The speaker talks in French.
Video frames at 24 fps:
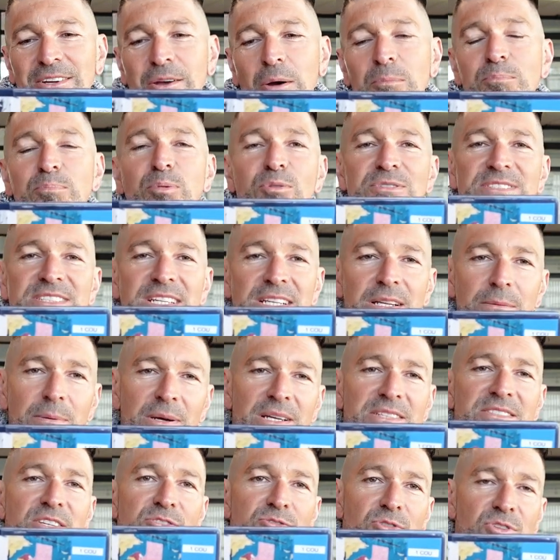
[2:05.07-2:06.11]
comme pour
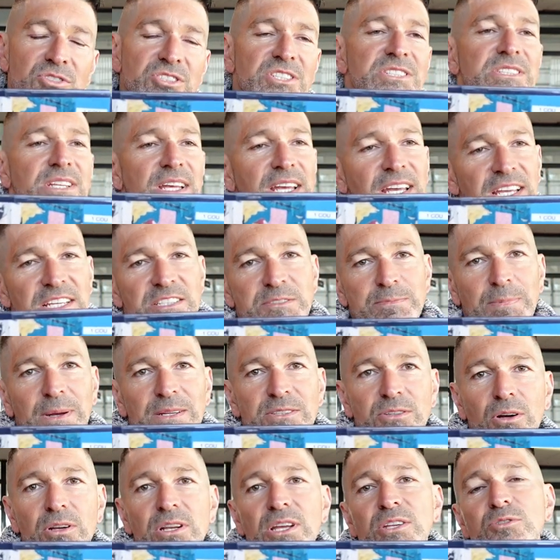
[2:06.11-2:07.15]
célébrer ses origines et
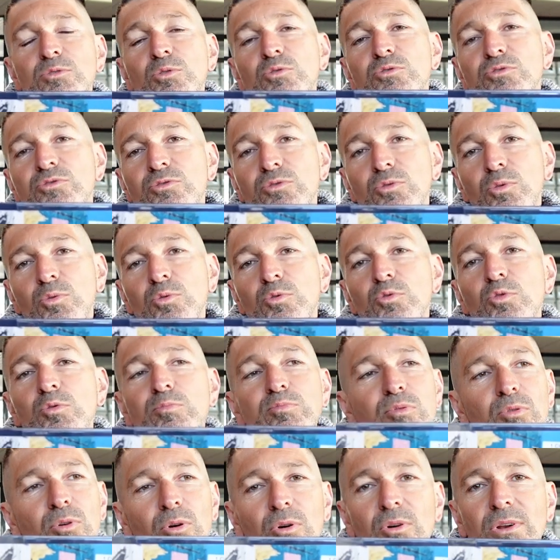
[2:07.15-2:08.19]
espagnoles et donc son goût
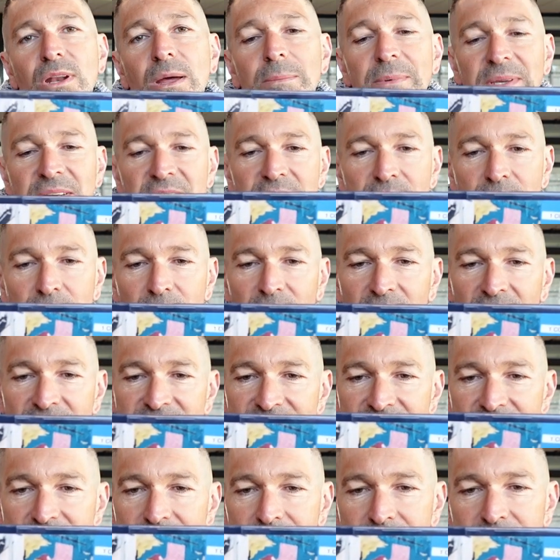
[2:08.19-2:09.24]
pour l'Amérique
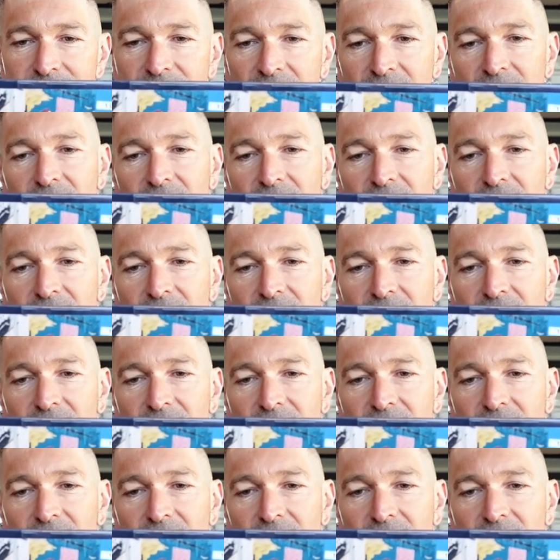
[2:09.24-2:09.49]
latine